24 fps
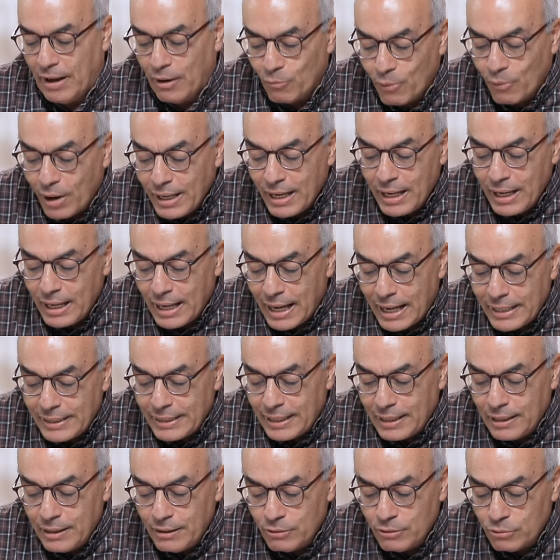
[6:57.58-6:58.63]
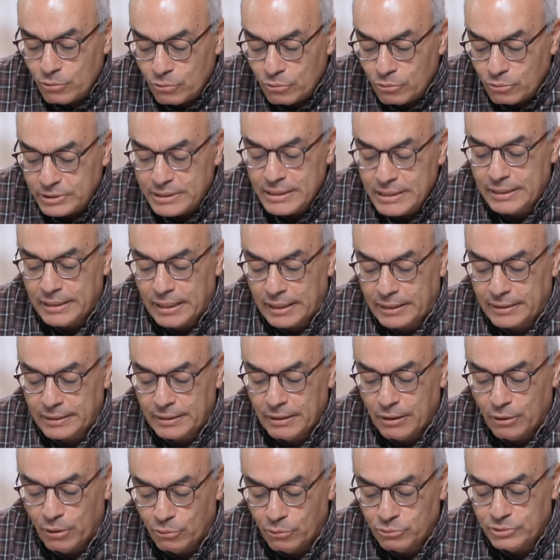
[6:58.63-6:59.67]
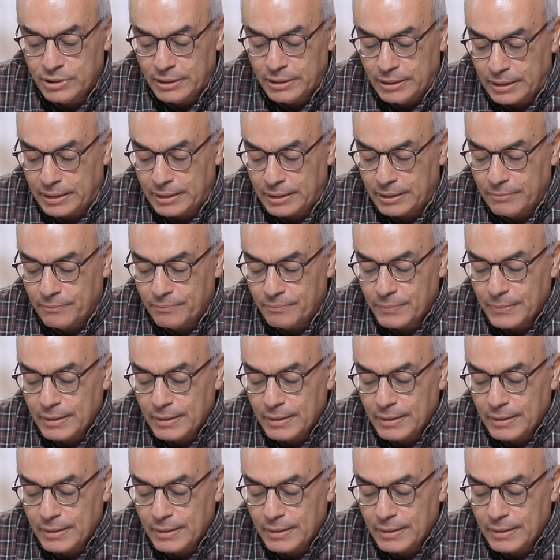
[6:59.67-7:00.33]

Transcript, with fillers: ولا أنا أدينك أدينك